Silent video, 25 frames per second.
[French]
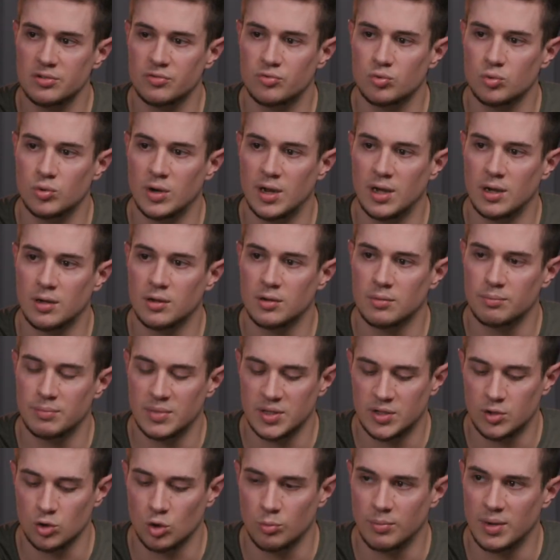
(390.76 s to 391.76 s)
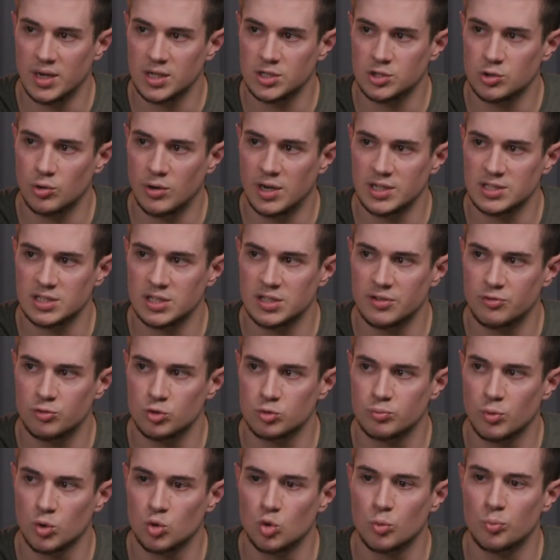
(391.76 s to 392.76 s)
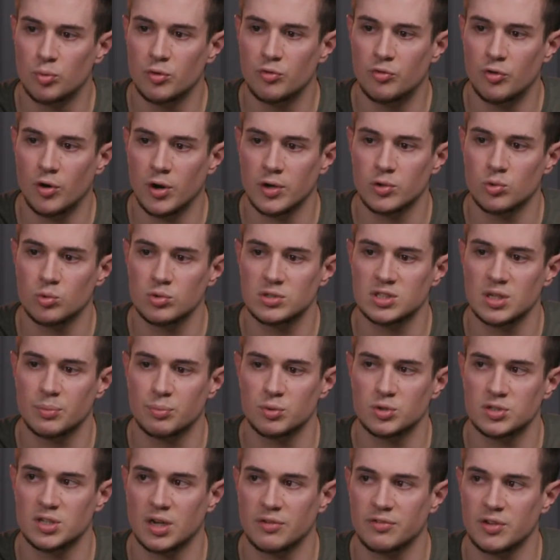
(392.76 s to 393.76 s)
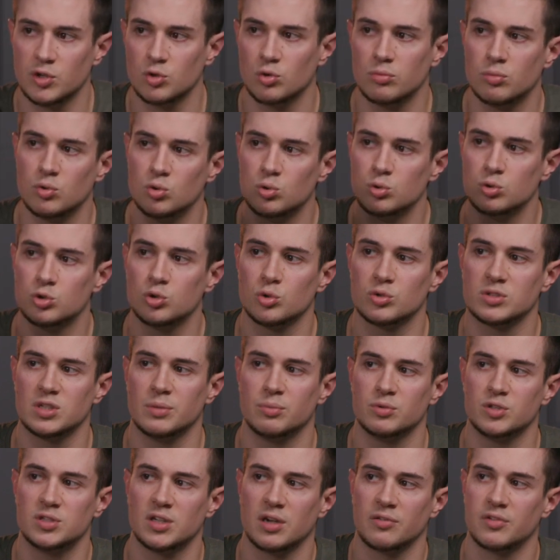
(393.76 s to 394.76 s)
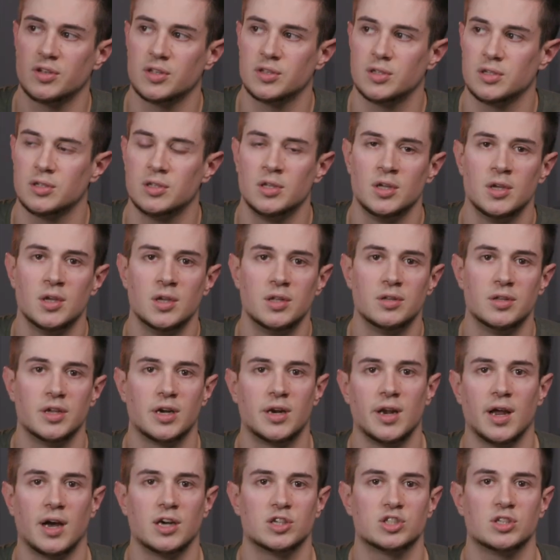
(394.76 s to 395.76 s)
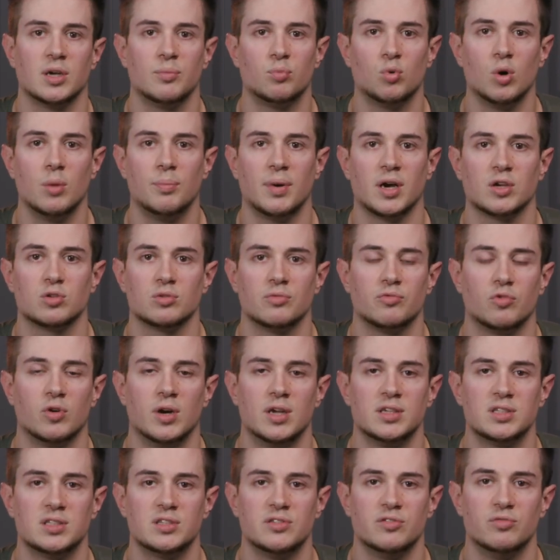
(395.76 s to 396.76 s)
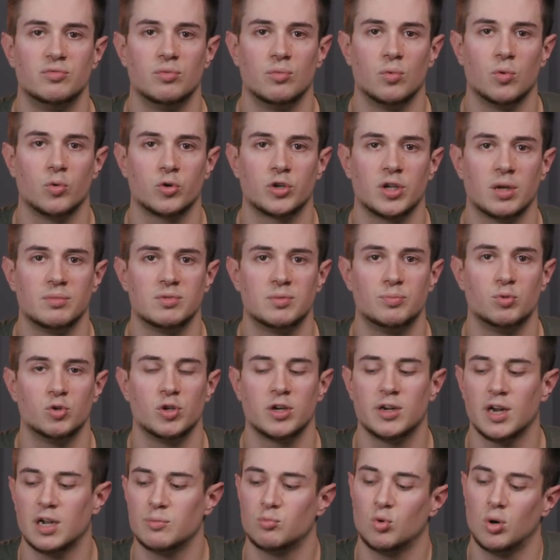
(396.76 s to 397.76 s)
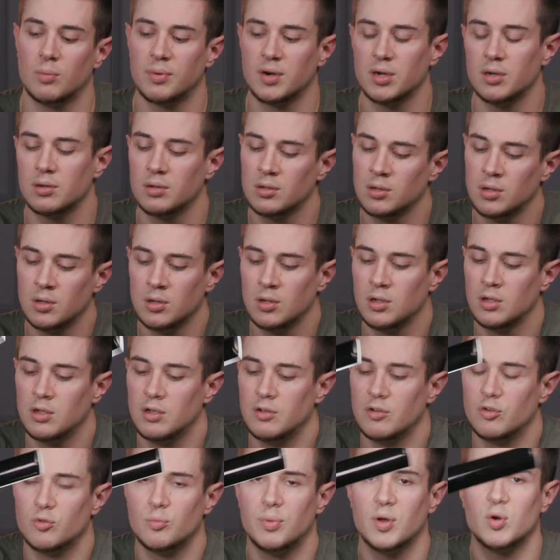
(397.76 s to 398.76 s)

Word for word: vous la mettez au max, là, ça diffuse beaucoup plus fort et donc ça peut servir de beaucoup de choses. Ça peut servir d'éclairage d'appoint, par exemple, voilà, si vous manquez un petit peu d'éclairage, bon après, faut